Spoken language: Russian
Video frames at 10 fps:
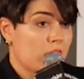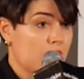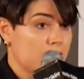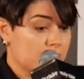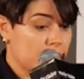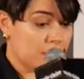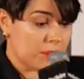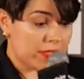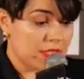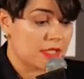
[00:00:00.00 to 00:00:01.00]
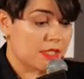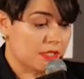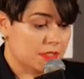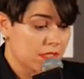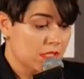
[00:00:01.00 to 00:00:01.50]
этот гормональный
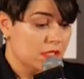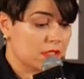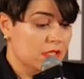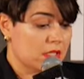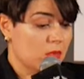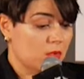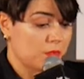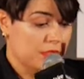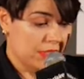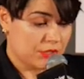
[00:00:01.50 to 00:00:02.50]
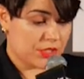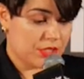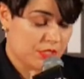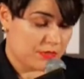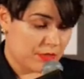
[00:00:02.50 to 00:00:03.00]
коктейль, да, он
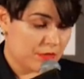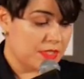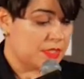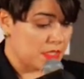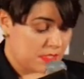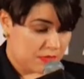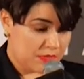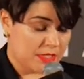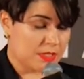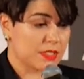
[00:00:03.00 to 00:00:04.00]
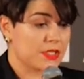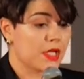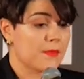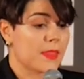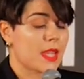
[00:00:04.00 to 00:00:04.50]
продолжает свое воздействие на
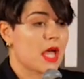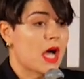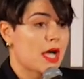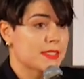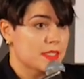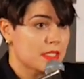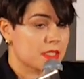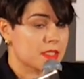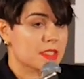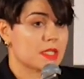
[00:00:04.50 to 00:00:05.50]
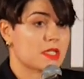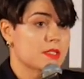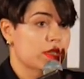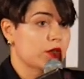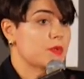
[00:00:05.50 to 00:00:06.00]
тело, а стресс
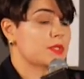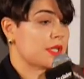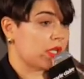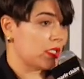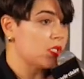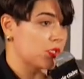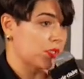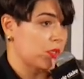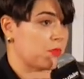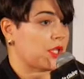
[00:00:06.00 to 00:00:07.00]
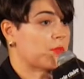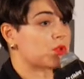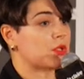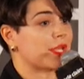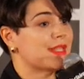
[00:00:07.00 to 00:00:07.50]
становится хроническим, потому
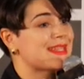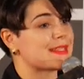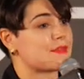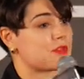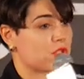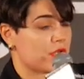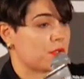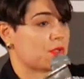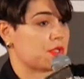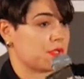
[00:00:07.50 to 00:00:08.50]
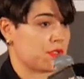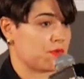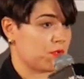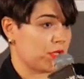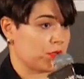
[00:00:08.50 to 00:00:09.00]
что я не завершаю
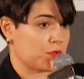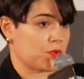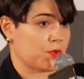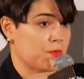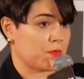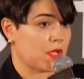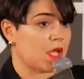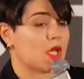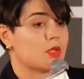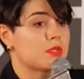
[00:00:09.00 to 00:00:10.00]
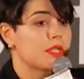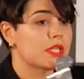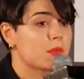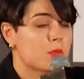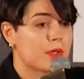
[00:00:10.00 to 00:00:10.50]
стрессовую реакцию. То есть я
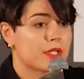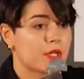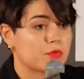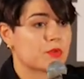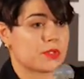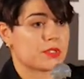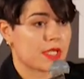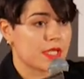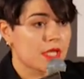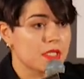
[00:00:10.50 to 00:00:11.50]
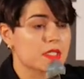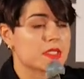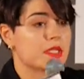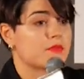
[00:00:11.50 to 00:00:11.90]
не попадаю в то состояние, где я